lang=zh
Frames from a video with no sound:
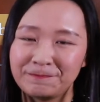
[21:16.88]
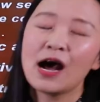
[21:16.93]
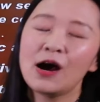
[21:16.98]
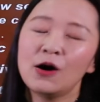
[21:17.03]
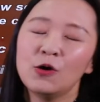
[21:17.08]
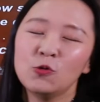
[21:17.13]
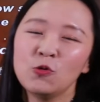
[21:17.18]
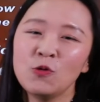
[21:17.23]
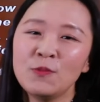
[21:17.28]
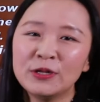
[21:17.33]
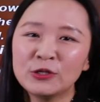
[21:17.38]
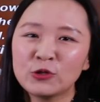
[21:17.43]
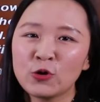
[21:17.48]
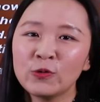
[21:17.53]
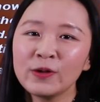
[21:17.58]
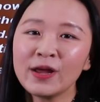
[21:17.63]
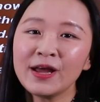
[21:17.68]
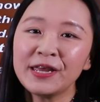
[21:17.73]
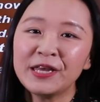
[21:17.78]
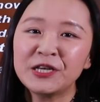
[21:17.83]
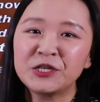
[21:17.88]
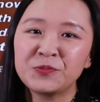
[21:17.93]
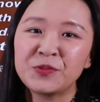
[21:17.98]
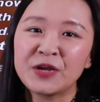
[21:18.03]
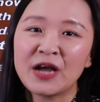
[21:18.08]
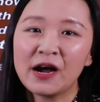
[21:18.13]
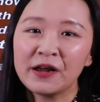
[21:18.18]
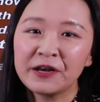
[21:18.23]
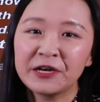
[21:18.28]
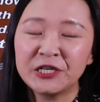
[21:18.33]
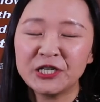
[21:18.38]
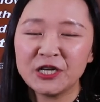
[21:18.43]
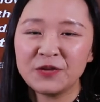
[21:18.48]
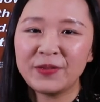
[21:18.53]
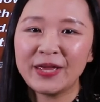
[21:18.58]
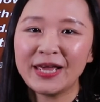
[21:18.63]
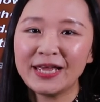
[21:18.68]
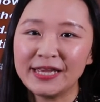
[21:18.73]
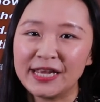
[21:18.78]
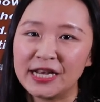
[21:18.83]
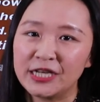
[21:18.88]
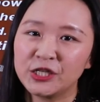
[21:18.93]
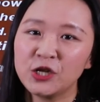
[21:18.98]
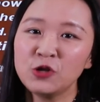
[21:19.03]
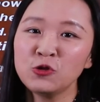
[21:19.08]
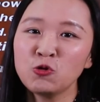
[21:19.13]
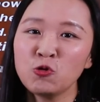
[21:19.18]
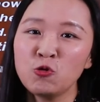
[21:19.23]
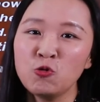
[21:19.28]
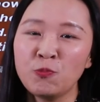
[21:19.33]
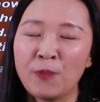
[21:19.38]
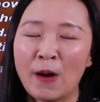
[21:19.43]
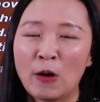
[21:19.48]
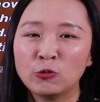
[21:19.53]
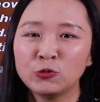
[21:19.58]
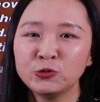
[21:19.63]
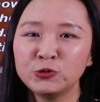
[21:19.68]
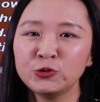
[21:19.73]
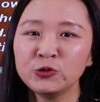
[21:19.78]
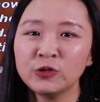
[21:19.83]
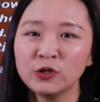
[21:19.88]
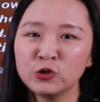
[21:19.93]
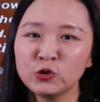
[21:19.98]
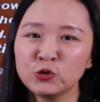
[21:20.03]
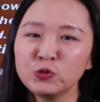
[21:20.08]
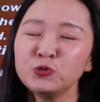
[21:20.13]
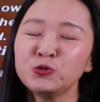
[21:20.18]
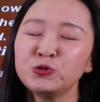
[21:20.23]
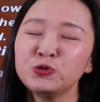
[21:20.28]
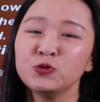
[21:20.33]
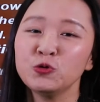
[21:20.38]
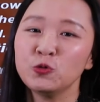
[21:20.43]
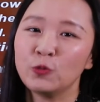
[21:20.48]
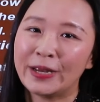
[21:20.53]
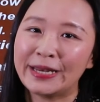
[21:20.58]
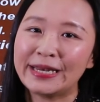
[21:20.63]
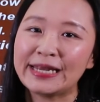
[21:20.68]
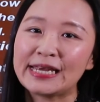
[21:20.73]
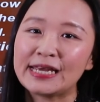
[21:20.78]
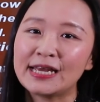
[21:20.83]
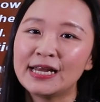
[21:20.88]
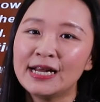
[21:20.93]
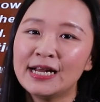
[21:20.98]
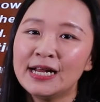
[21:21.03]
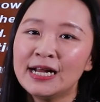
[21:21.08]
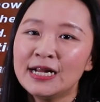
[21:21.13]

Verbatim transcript: 好，我们同样以 Jimmy Carter 这篇野生动物保护区的数据为例。